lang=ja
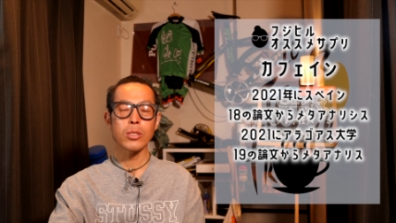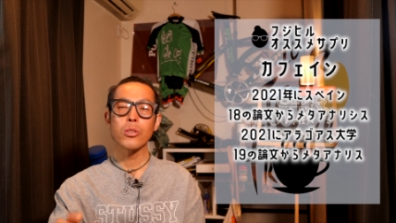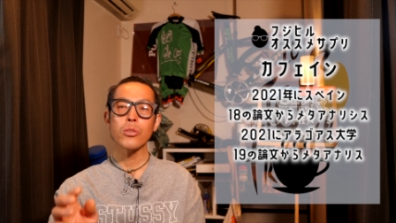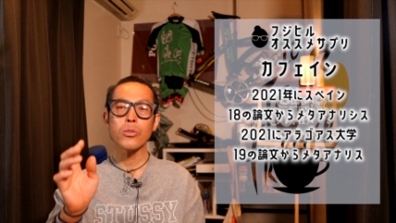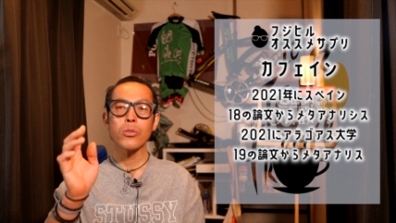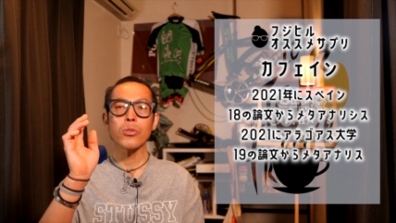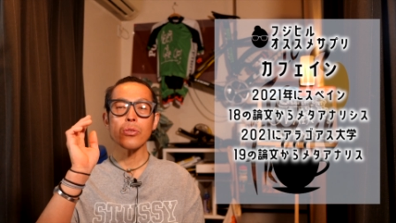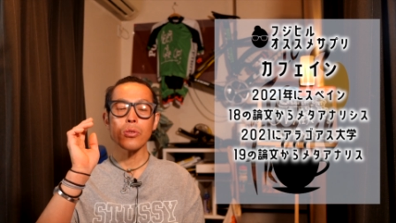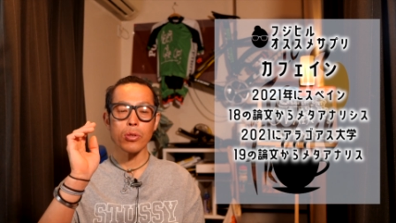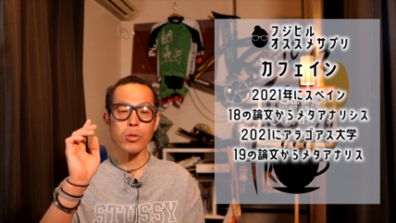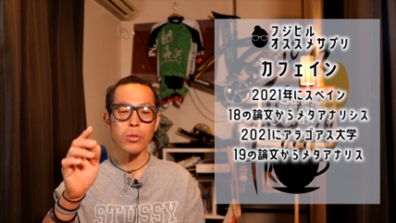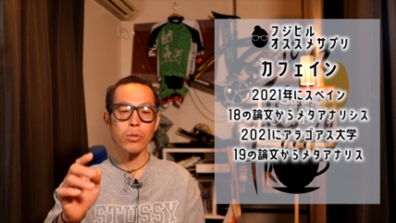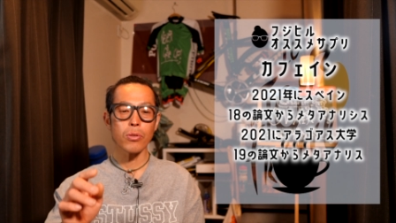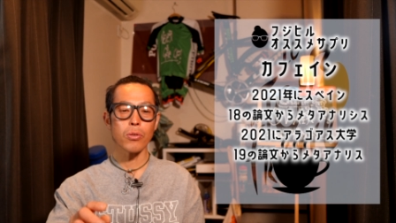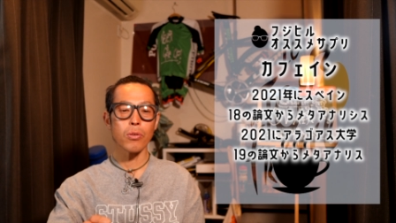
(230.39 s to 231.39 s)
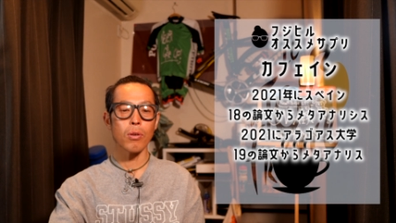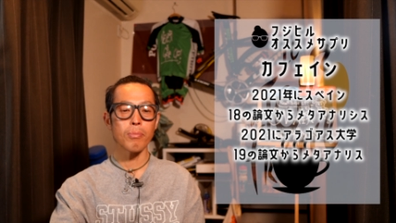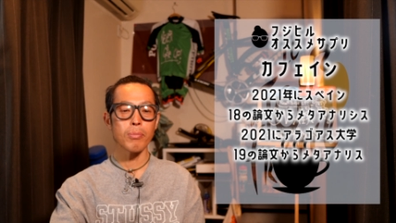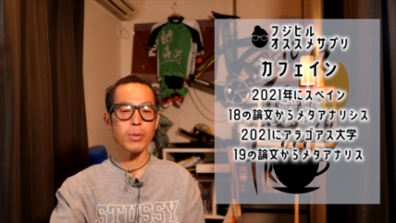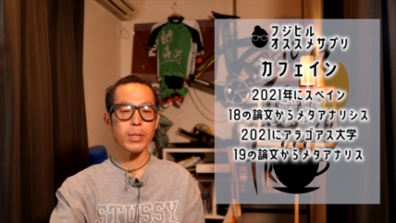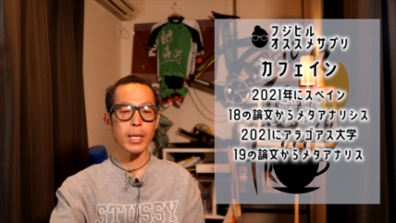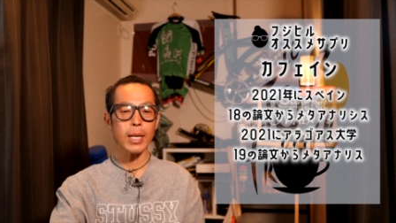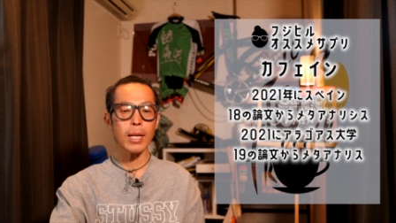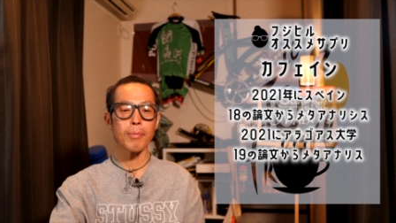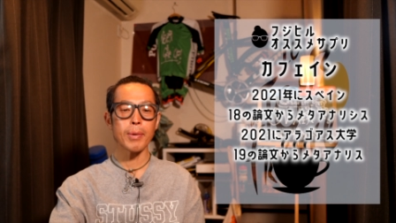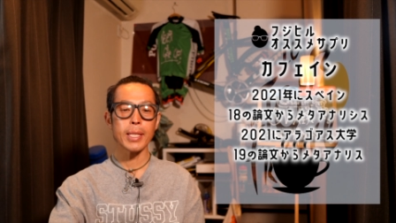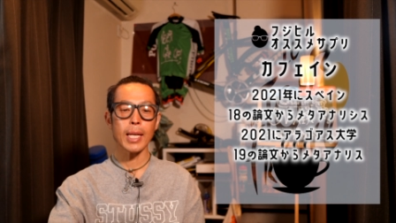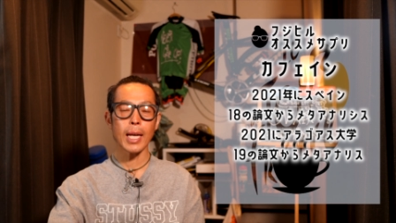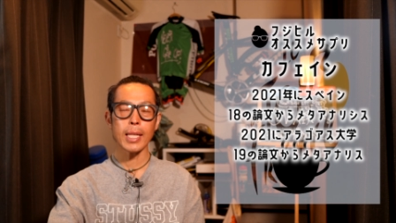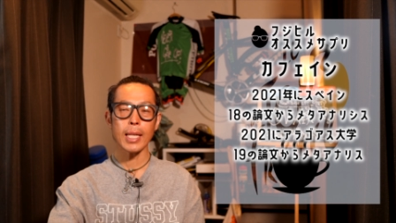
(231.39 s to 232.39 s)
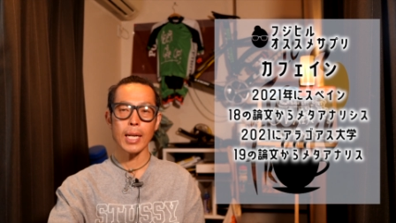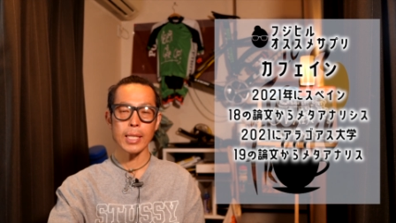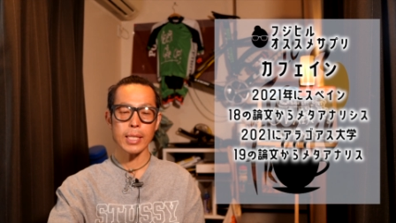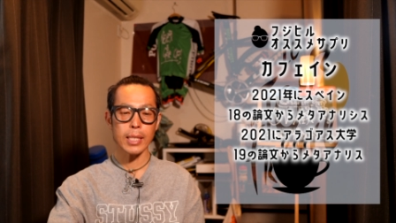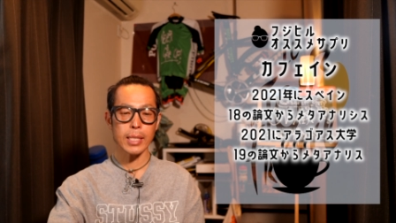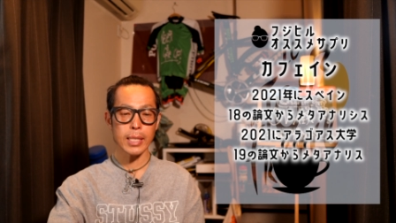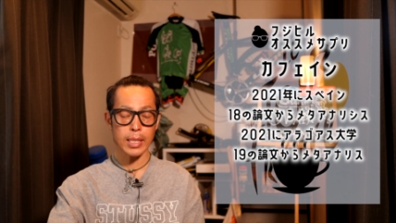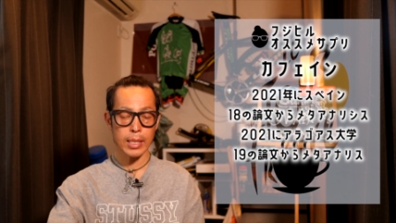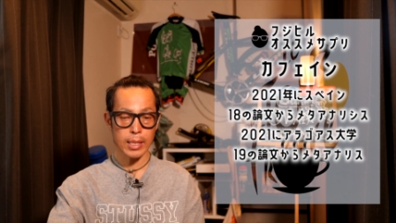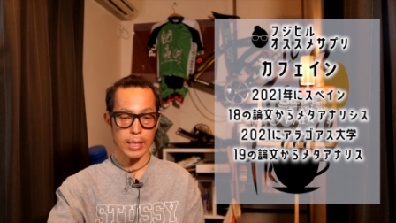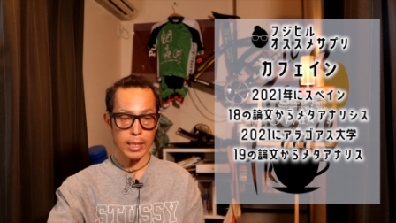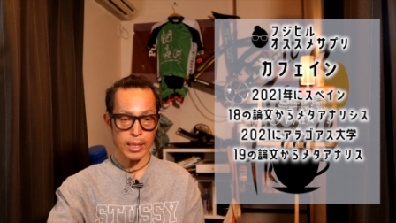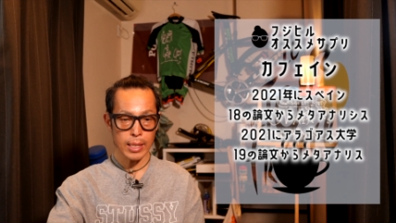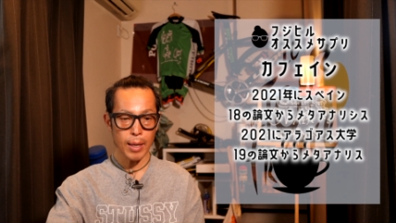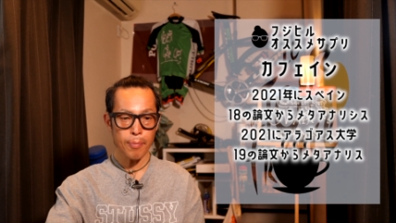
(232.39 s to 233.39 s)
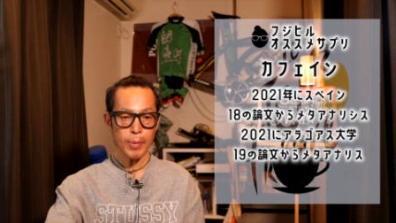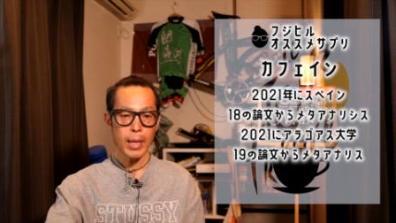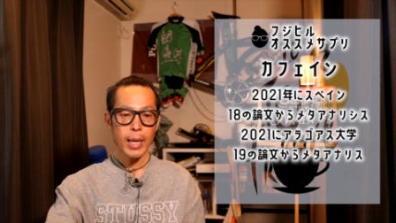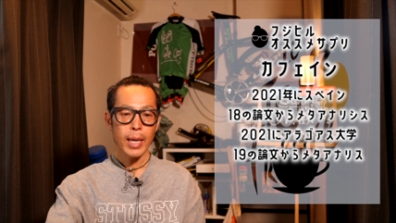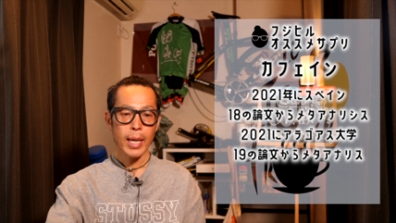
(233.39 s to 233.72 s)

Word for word: じゅうきゅうの論文からメタアナリシスですね。